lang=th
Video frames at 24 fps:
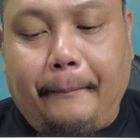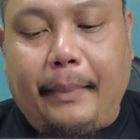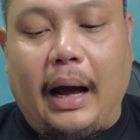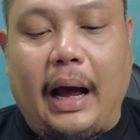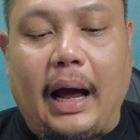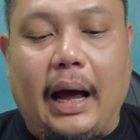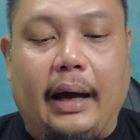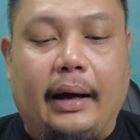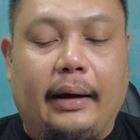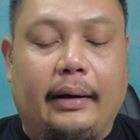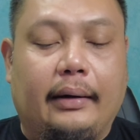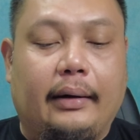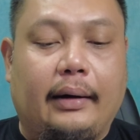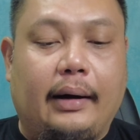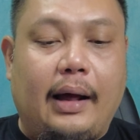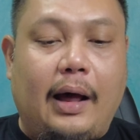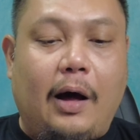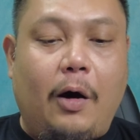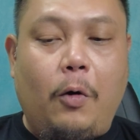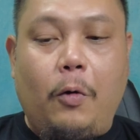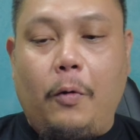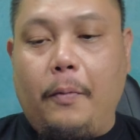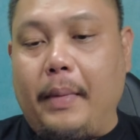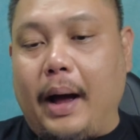มา
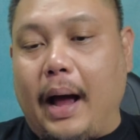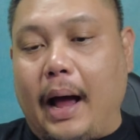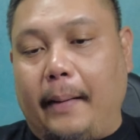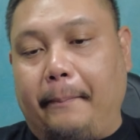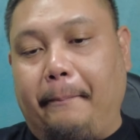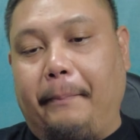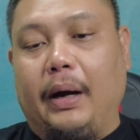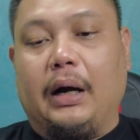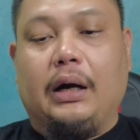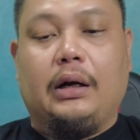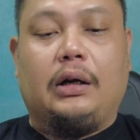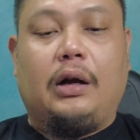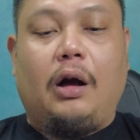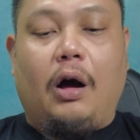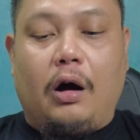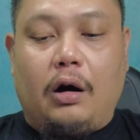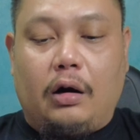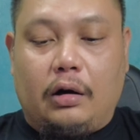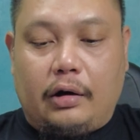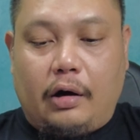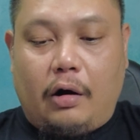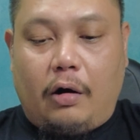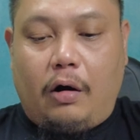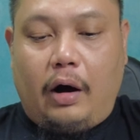เรามาเปิดกล่อง
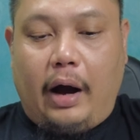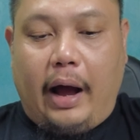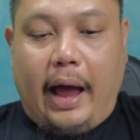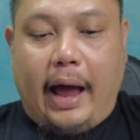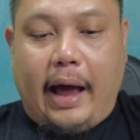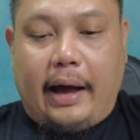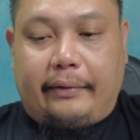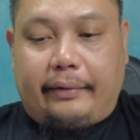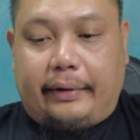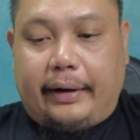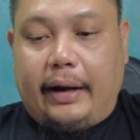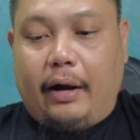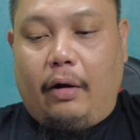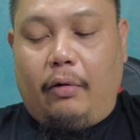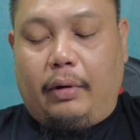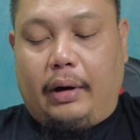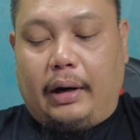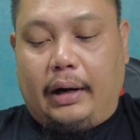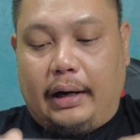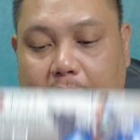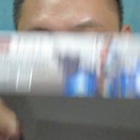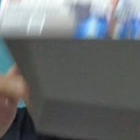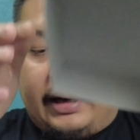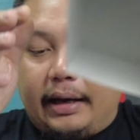น้องแอเรียล
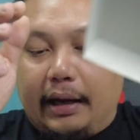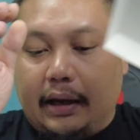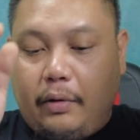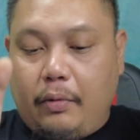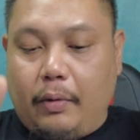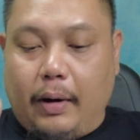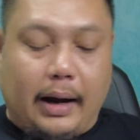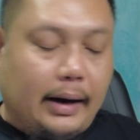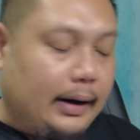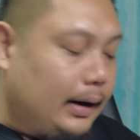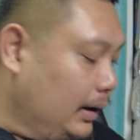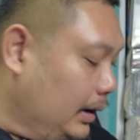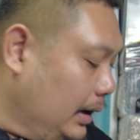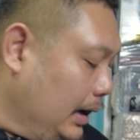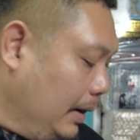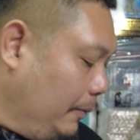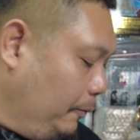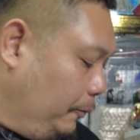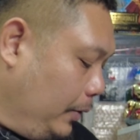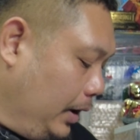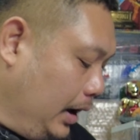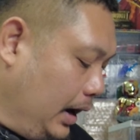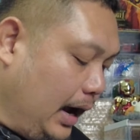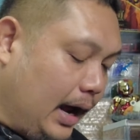กันเลยดีกว่านะครับ
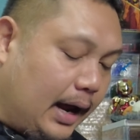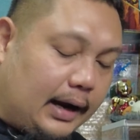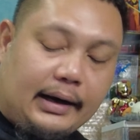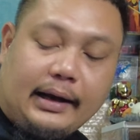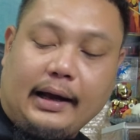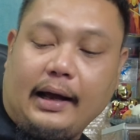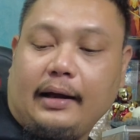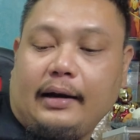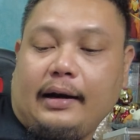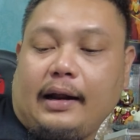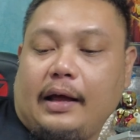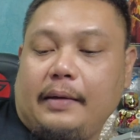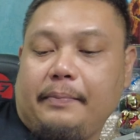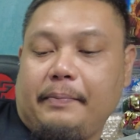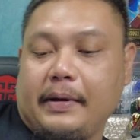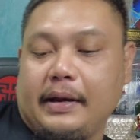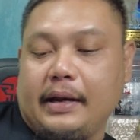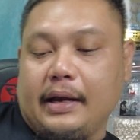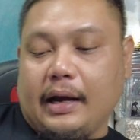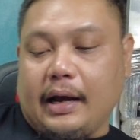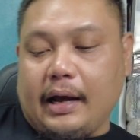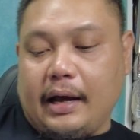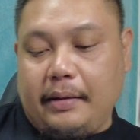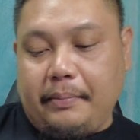ว่างานข้างในเป็น
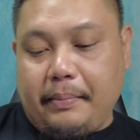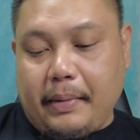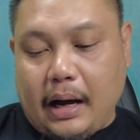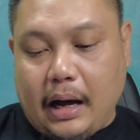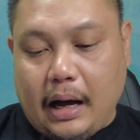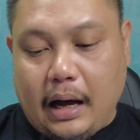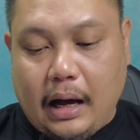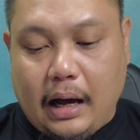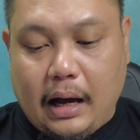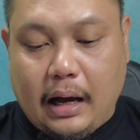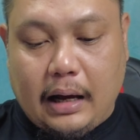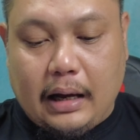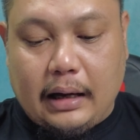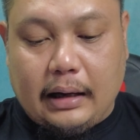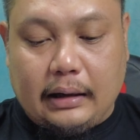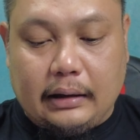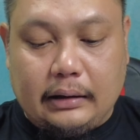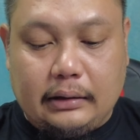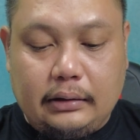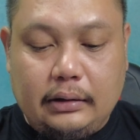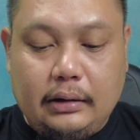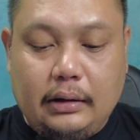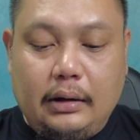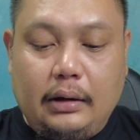ยังไงบ้าง
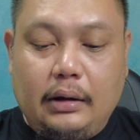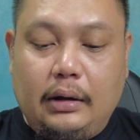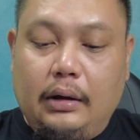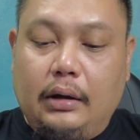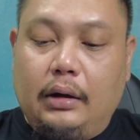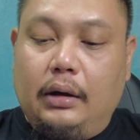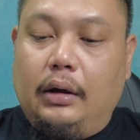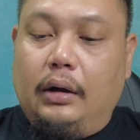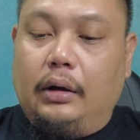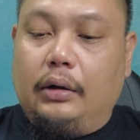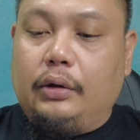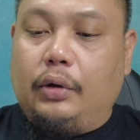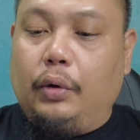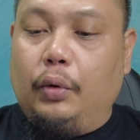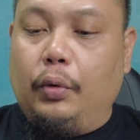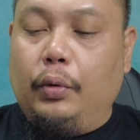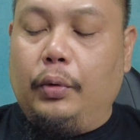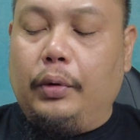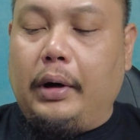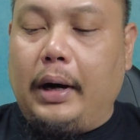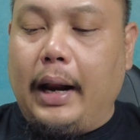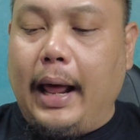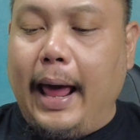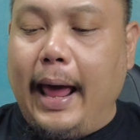ถุง
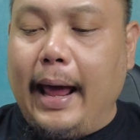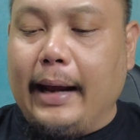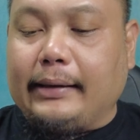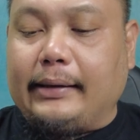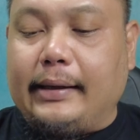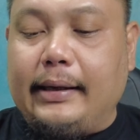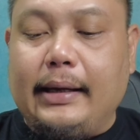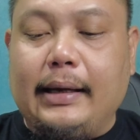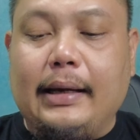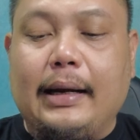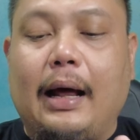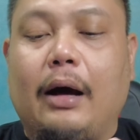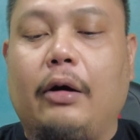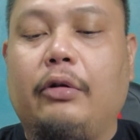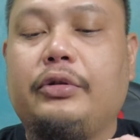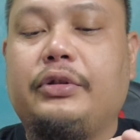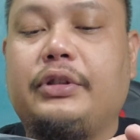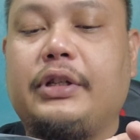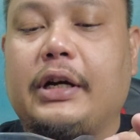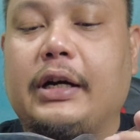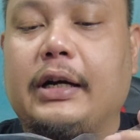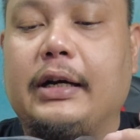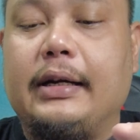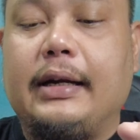แรกที่เรา
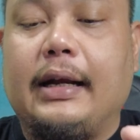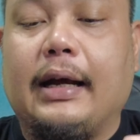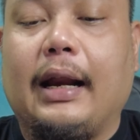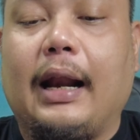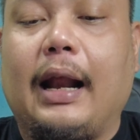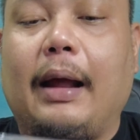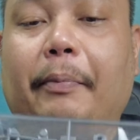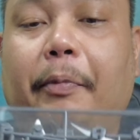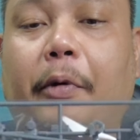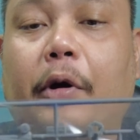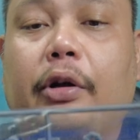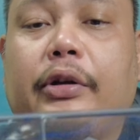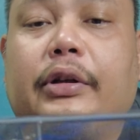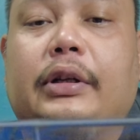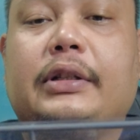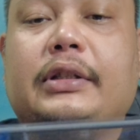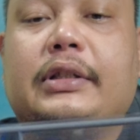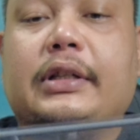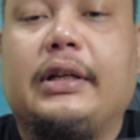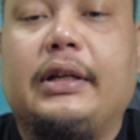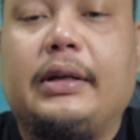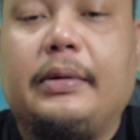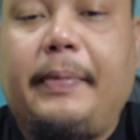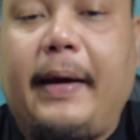เจอนะครับก็จะ
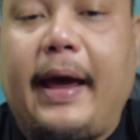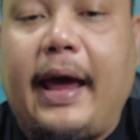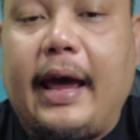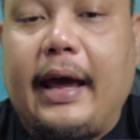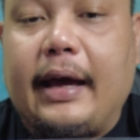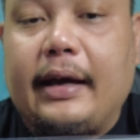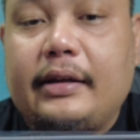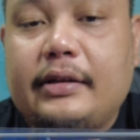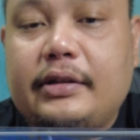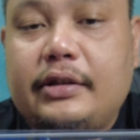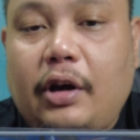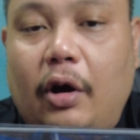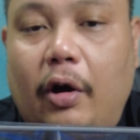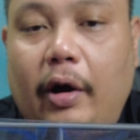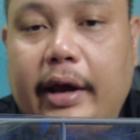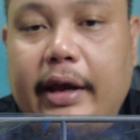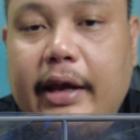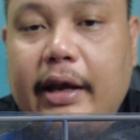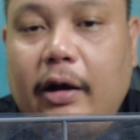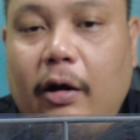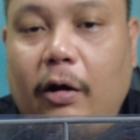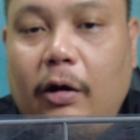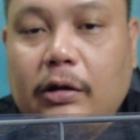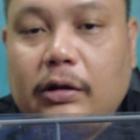เจอแผงจอย
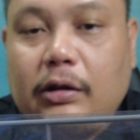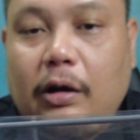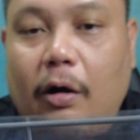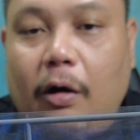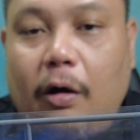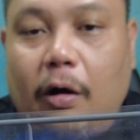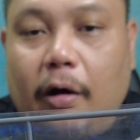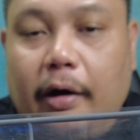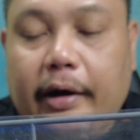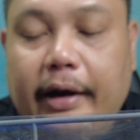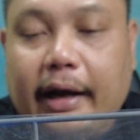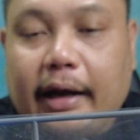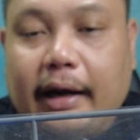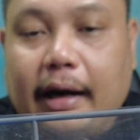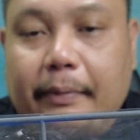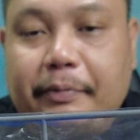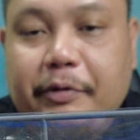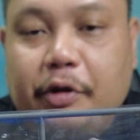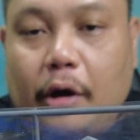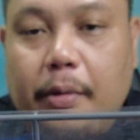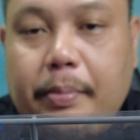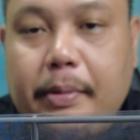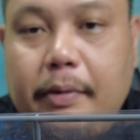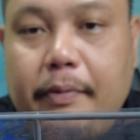ข้อต่อนะครับ
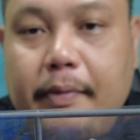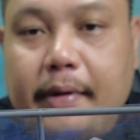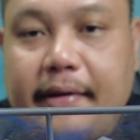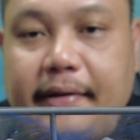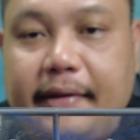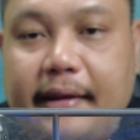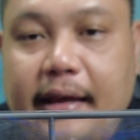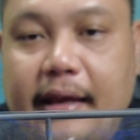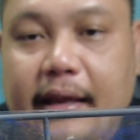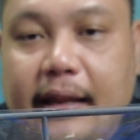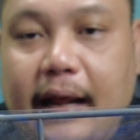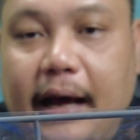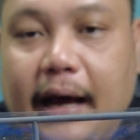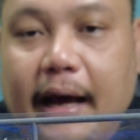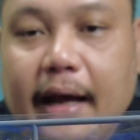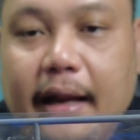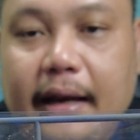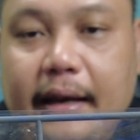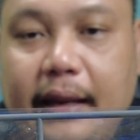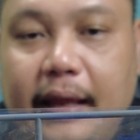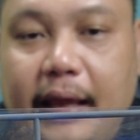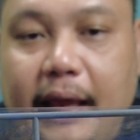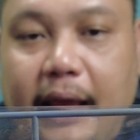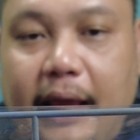จอย PVC นะ
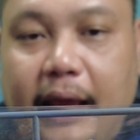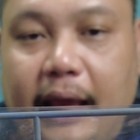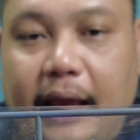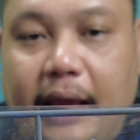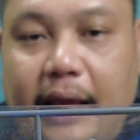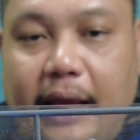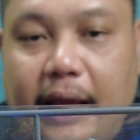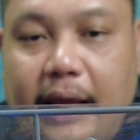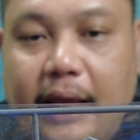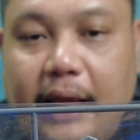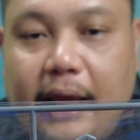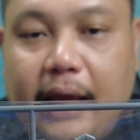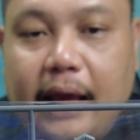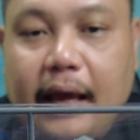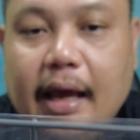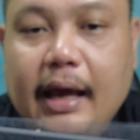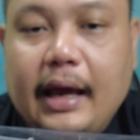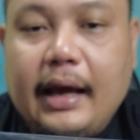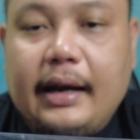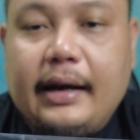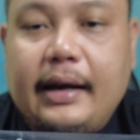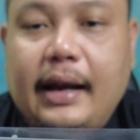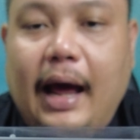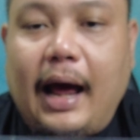นี่
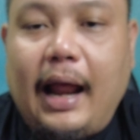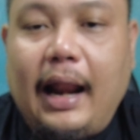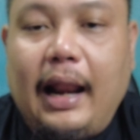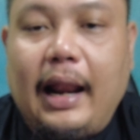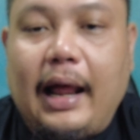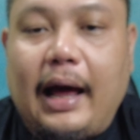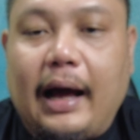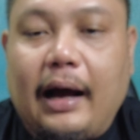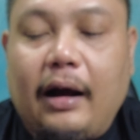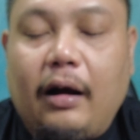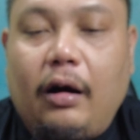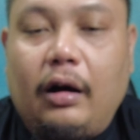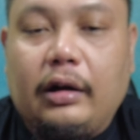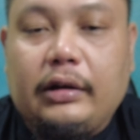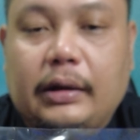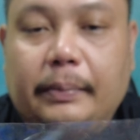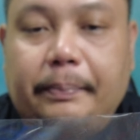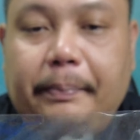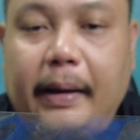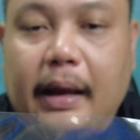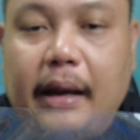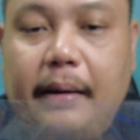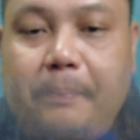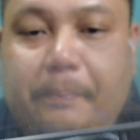ด้านหลังก็จะ
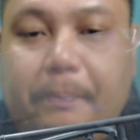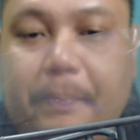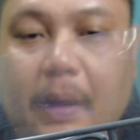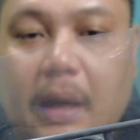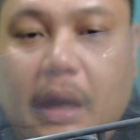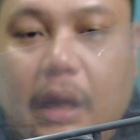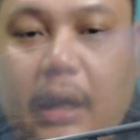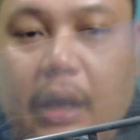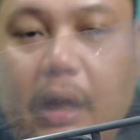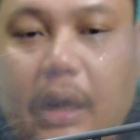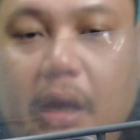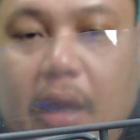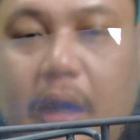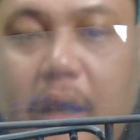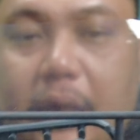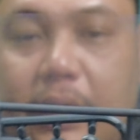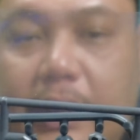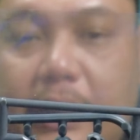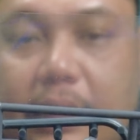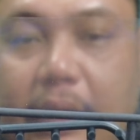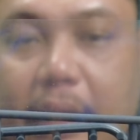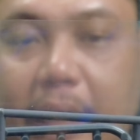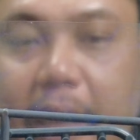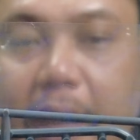เป็นปืน
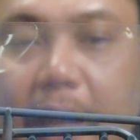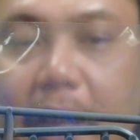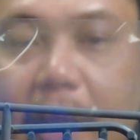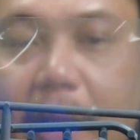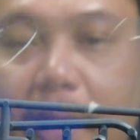อ่า